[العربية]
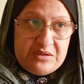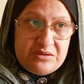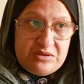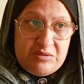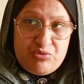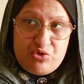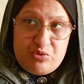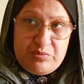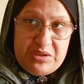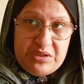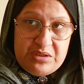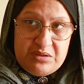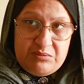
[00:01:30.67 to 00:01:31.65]
دمجوا
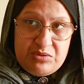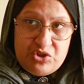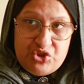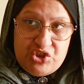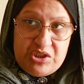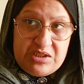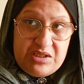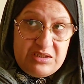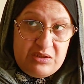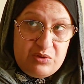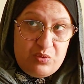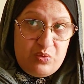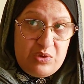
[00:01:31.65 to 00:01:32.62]
بين بين الشكايه
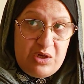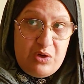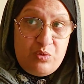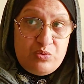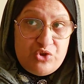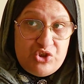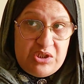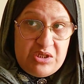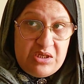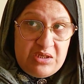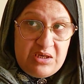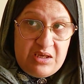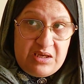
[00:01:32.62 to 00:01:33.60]
الاولى
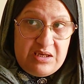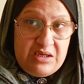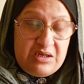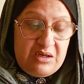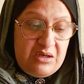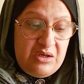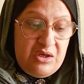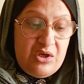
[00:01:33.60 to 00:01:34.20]
والشكايه الاخيره